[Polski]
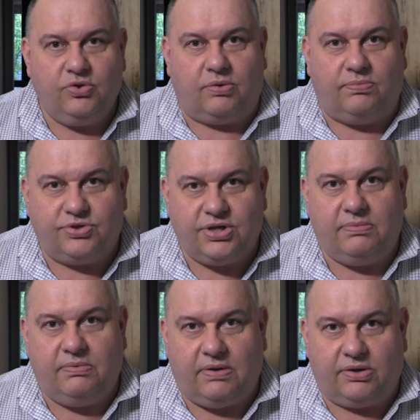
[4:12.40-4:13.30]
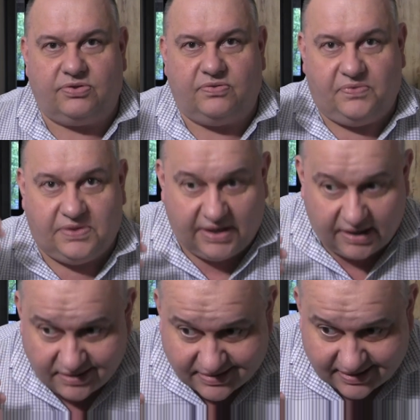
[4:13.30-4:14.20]
to możemy, mając
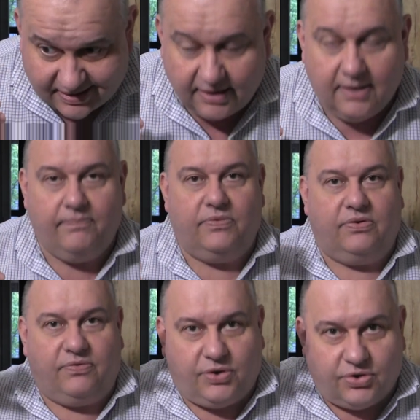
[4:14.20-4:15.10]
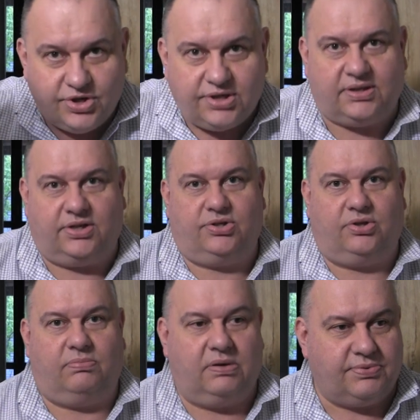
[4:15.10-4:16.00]
wiedzę, wykorzystać
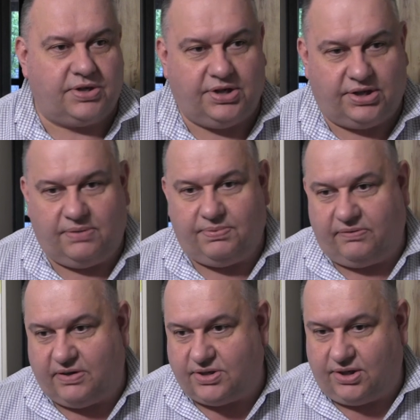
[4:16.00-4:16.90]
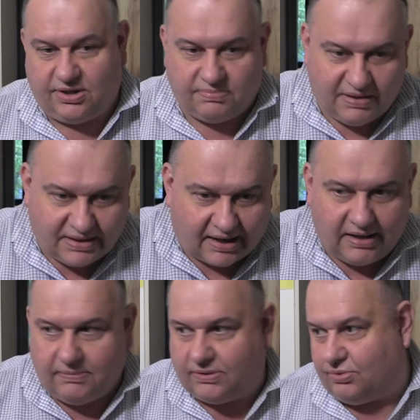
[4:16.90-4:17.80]
to, bo na przykład jeden pierwiastek jest
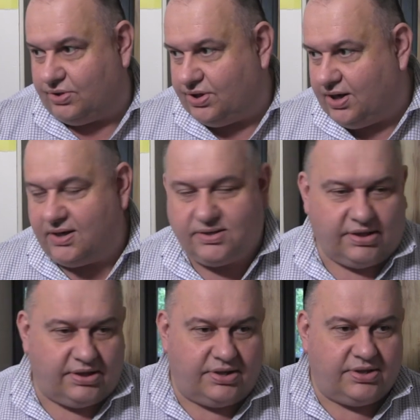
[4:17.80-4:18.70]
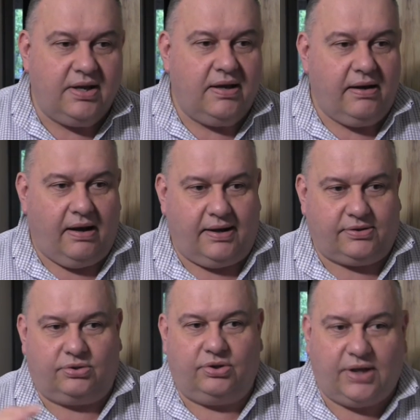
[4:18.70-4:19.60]
metalem, a drugi nie jest, jeden jest
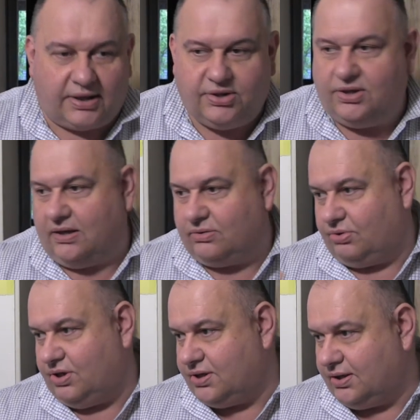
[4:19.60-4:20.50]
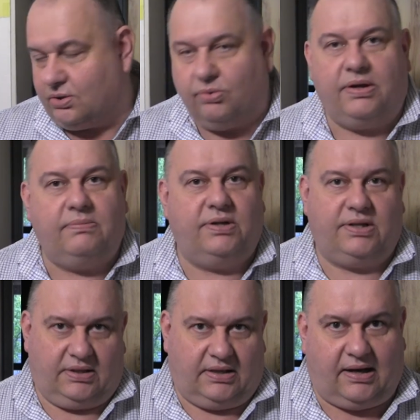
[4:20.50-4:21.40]
elektrododatni, a drugi jest elektroujemny i
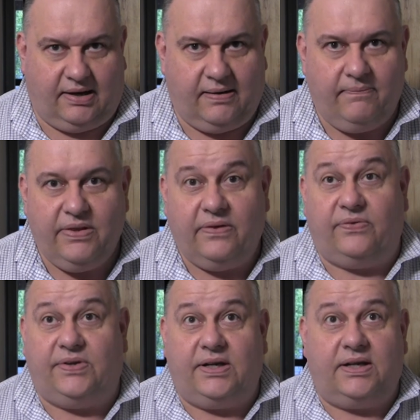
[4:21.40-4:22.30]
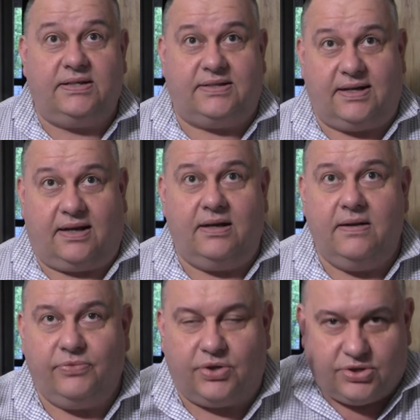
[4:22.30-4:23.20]
tak dalej. Wiedza
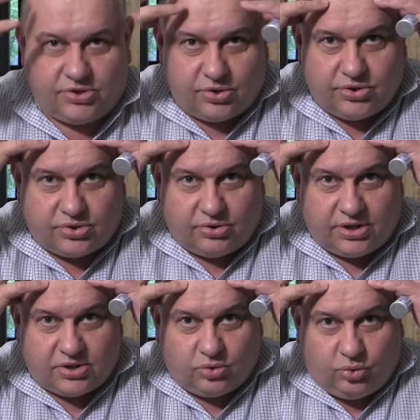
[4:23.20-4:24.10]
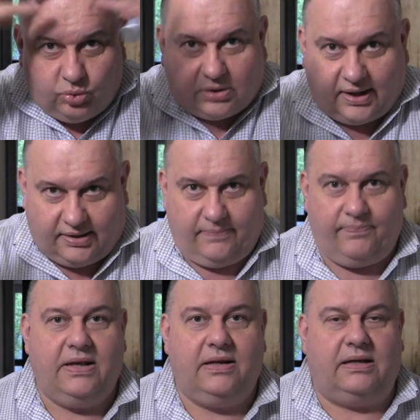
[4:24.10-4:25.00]
to jest coś, co jest tutaj.
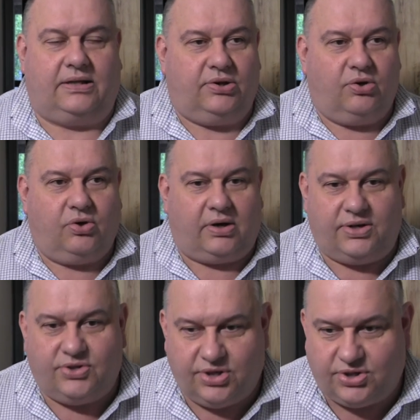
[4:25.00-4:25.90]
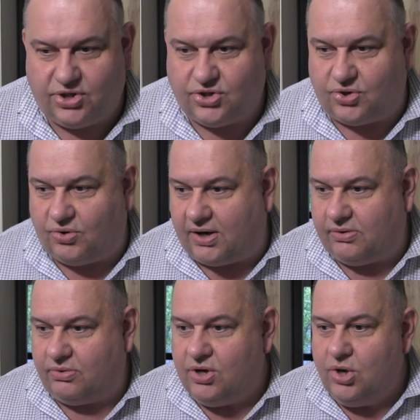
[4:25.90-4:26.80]
Dlatego Koreańczycy
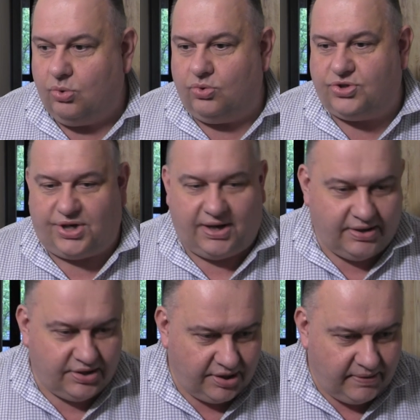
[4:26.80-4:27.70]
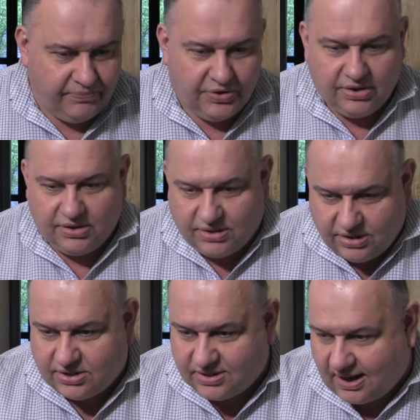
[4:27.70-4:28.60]
ściągają uczelnie
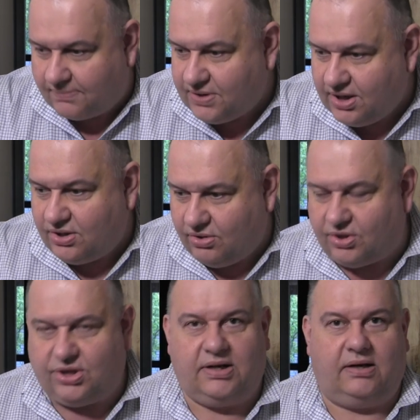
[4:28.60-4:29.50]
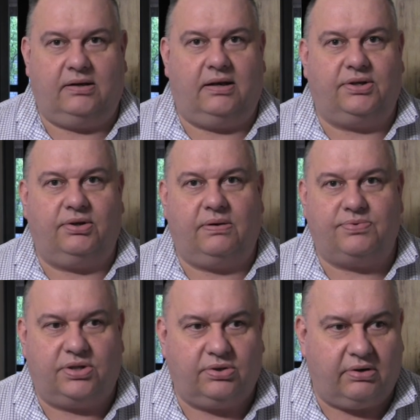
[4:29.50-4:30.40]
y, z kamieni oryginalnych, dlatego na
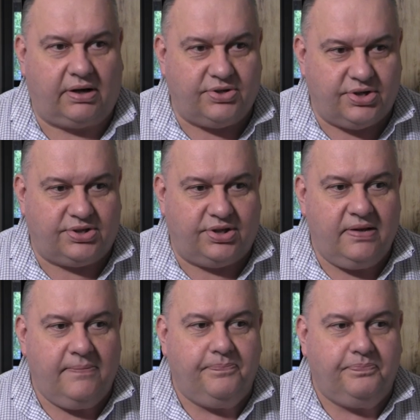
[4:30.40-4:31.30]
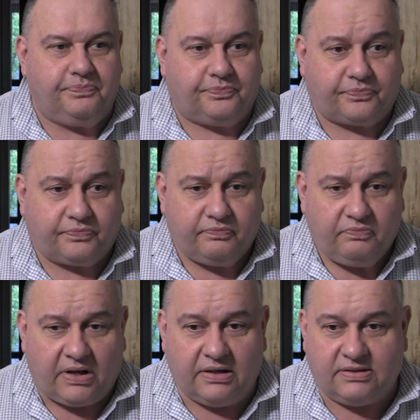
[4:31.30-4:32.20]
przykład Koreańczycy
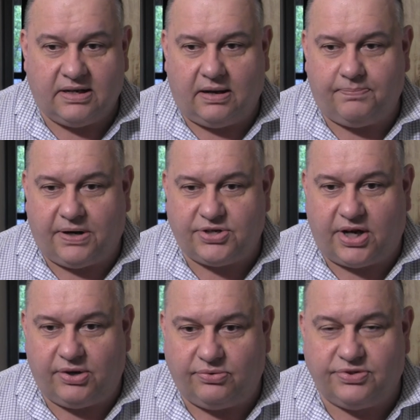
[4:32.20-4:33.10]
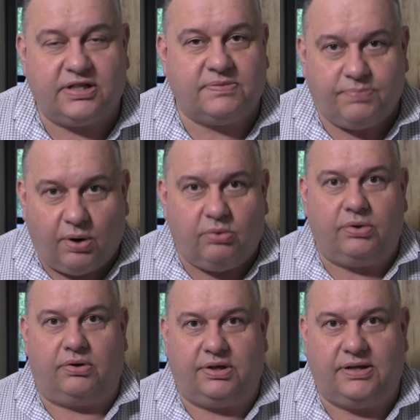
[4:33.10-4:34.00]
zapraszają
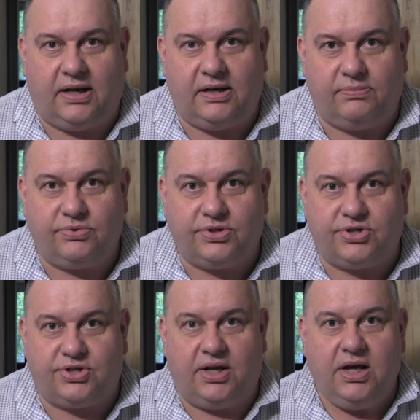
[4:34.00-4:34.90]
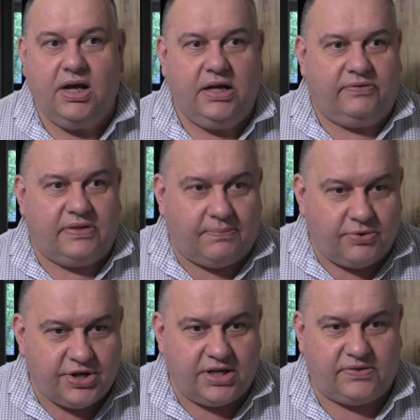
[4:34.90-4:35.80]
zespoły oryginalne muzyczne i w
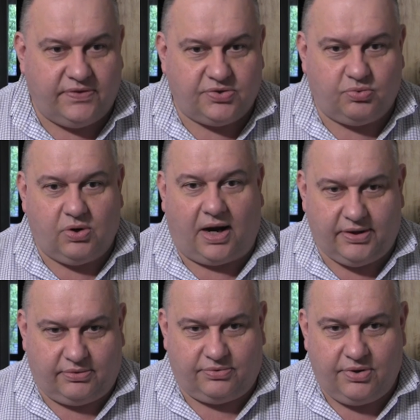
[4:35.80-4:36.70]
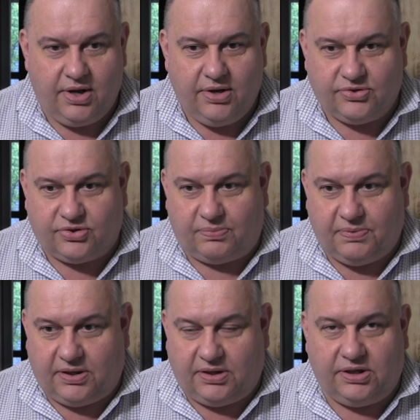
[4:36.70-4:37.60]
nabożeństwie słuchają
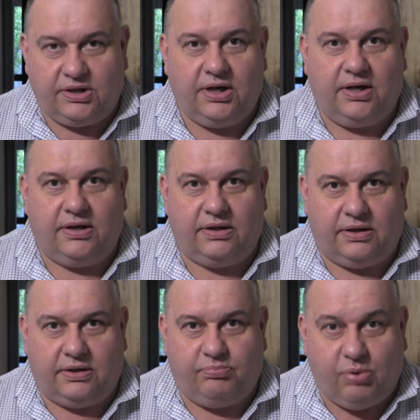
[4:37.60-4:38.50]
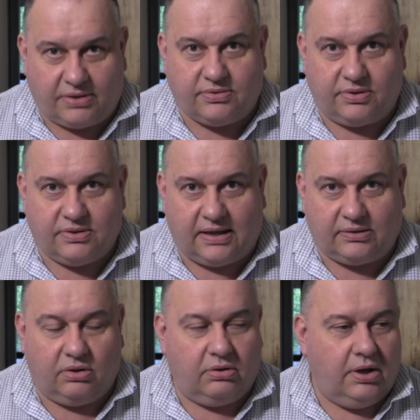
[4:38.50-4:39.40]
sobie ich, e, płacąc za
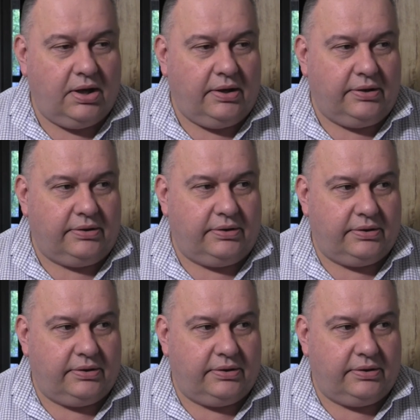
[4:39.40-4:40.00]
to e,